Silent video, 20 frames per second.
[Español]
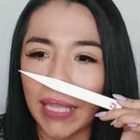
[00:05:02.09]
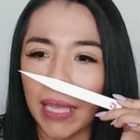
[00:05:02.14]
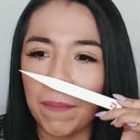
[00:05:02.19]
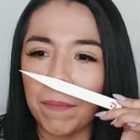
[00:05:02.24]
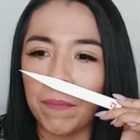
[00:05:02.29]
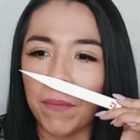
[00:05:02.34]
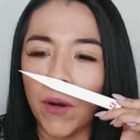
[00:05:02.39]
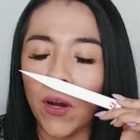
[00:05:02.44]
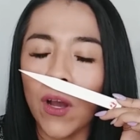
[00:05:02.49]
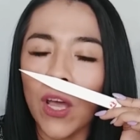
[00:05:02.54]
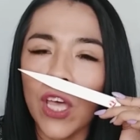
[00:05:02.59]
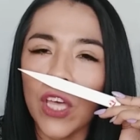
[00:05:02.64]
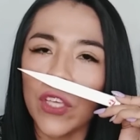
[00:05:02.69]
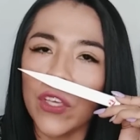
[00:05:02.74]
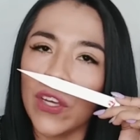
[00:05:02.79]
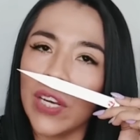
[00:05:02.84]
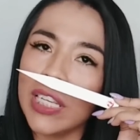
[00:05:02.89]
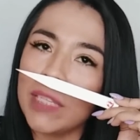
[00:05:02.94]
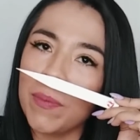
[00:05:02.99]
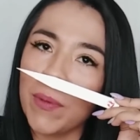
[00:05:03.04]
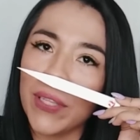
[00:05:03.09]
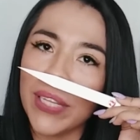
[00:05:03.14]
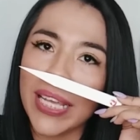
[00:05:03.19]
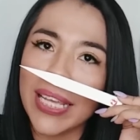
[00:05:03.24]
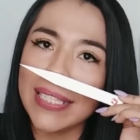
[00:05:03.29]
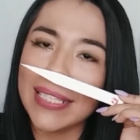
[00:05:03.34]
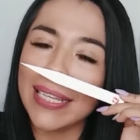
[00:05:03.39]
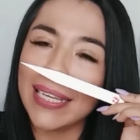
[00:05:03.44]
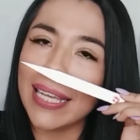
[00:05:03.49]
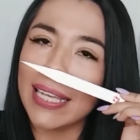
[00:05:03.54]
tiempo. Yo les podría
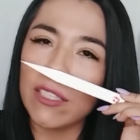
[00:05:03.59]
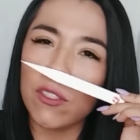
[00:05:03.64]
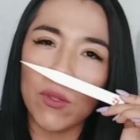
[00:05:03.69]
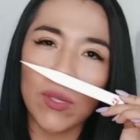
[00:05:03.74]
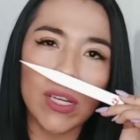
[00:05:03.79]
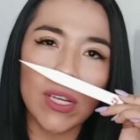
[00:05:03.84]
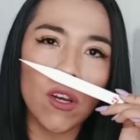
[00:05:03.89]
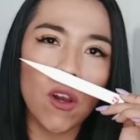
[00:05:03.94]
decir que esto es